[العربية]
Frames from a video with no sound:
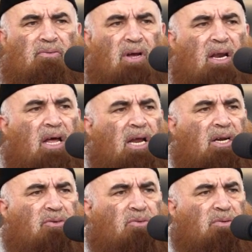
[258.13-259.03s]

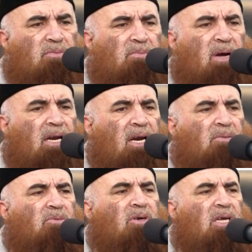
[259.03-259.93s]
فالخالدون بمعنى
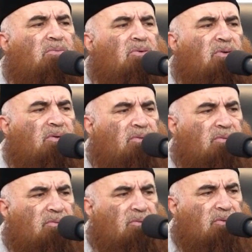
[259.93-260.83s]
المقيمون